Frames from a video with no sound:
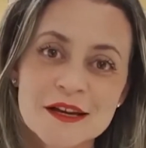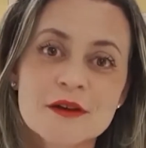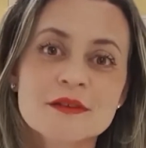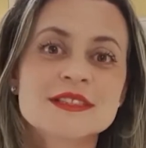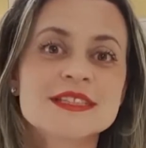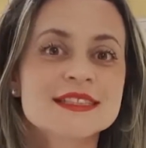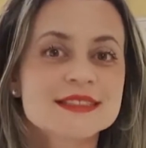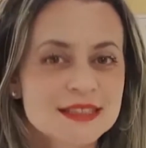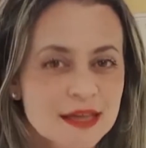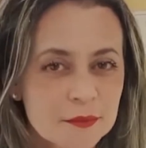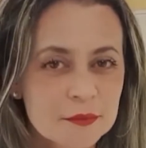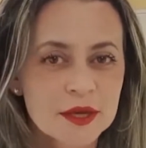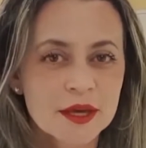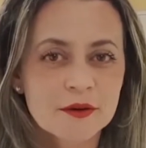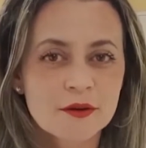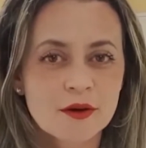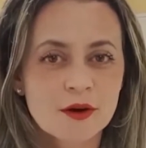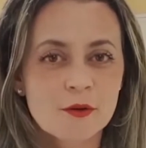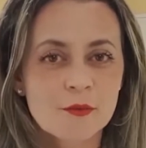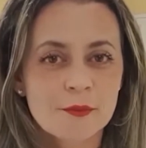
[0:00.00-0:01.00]
você sabia que
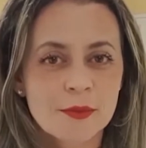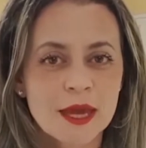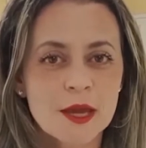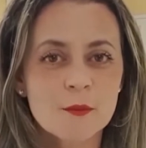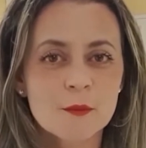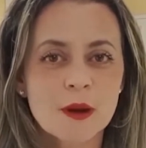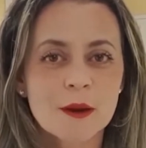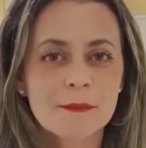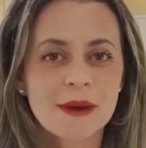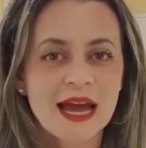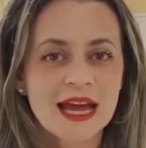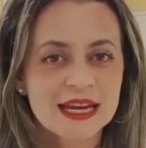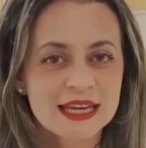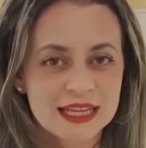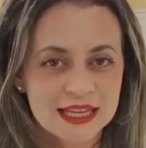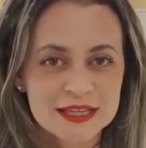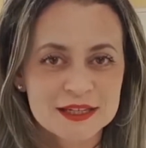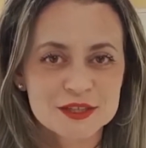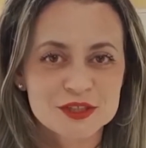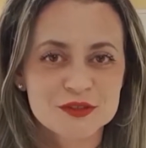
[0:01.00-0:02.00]
eu arrumei uma
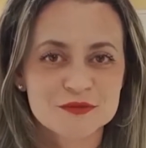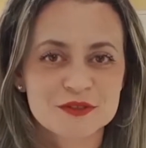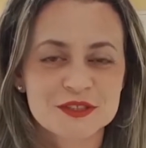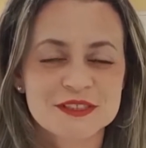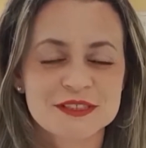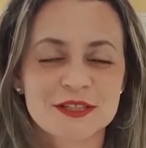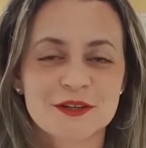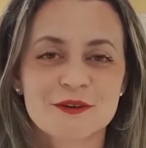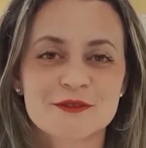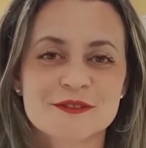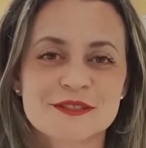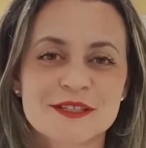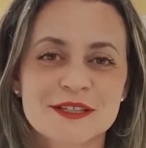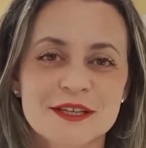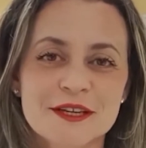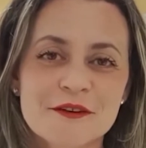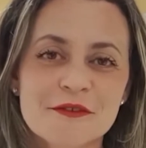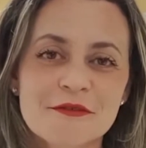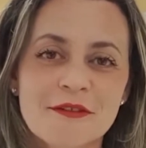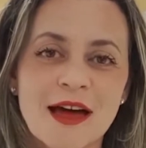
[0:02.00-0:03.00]
maneira de você
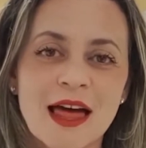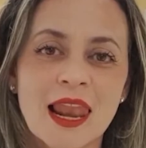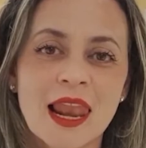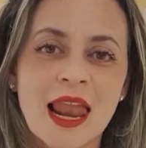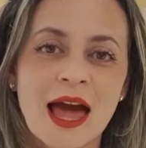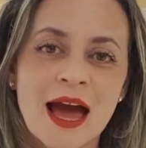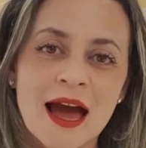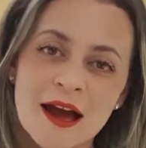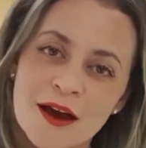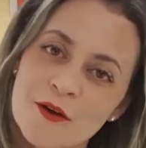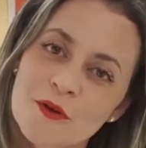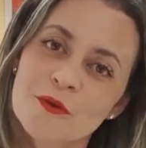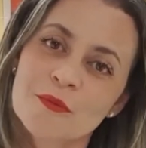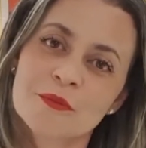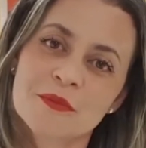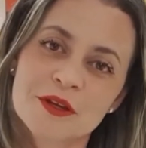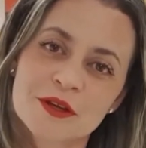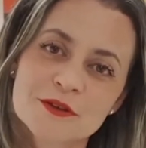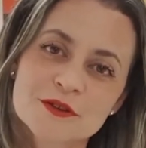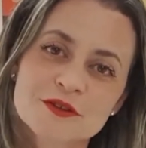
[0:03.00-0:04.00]
conseguir falar
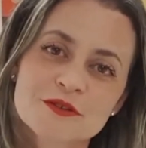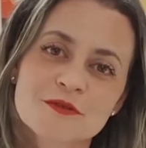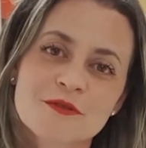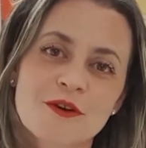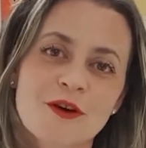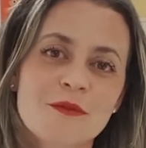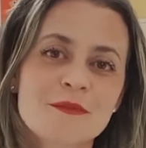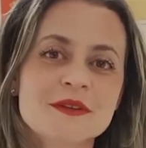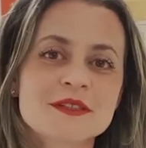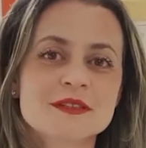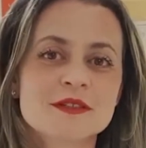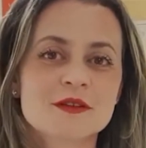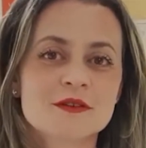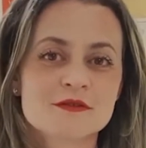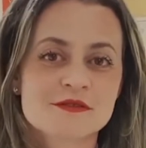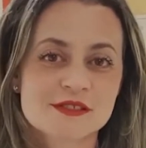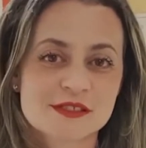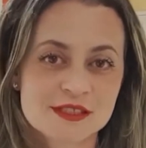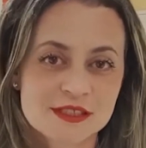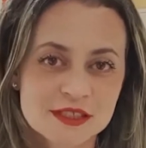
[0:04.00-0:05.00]
comigo de forma
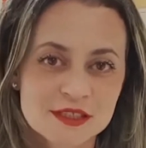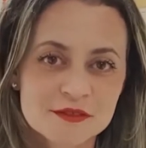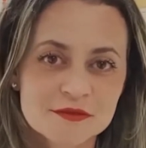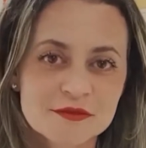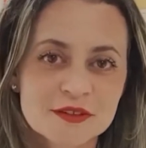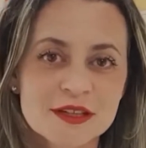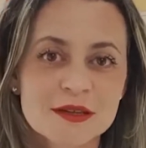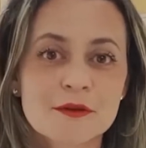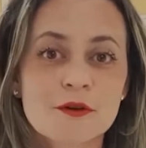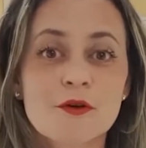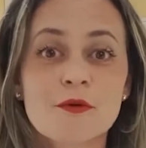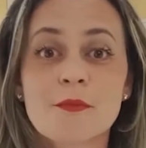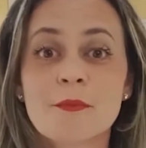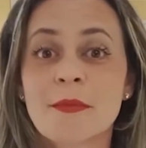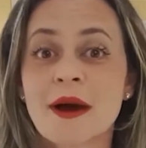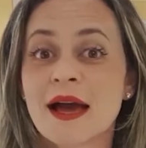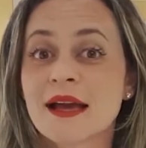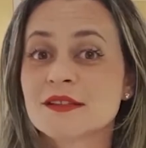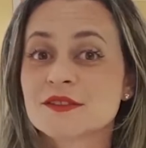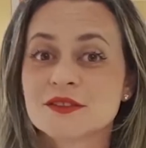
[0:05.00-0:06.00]
exclusiva e com
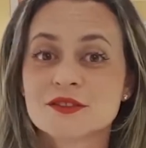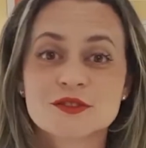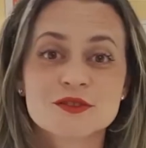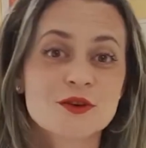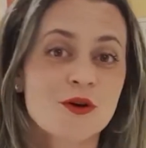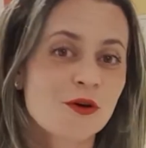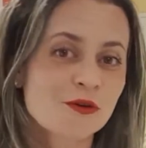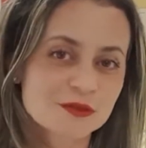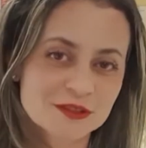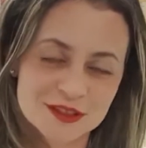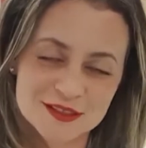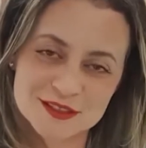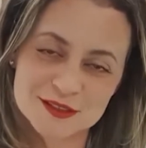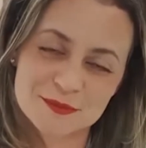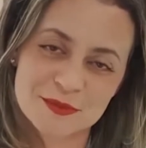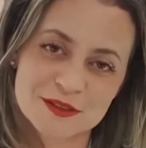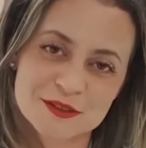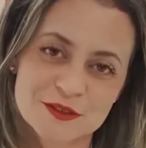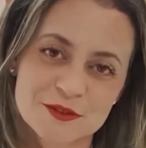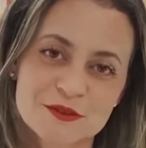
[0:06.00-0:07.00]
mais outras
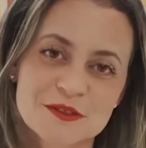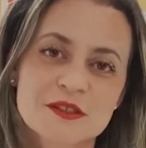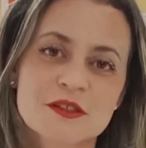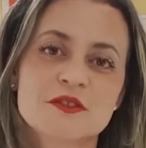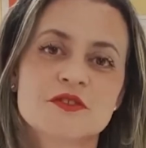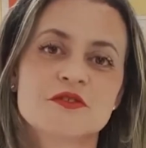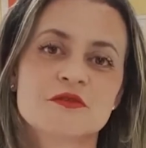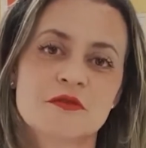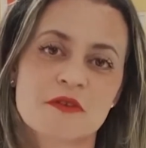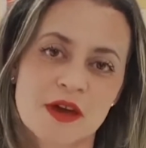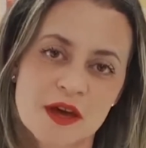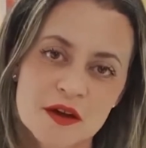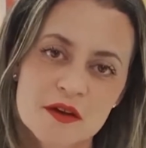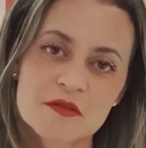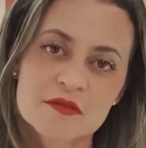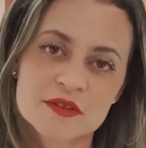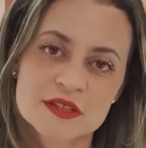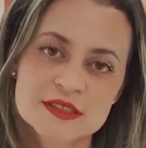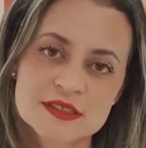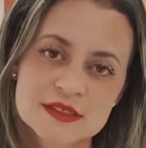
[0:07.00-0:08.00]
pessoas que tiveram
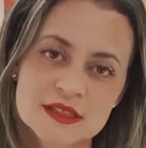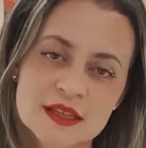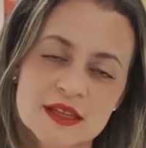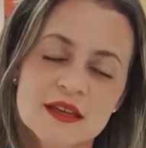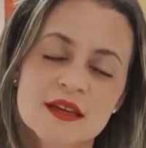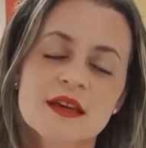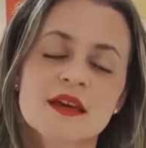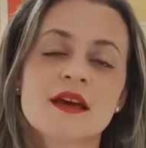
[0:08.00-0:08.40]
AVC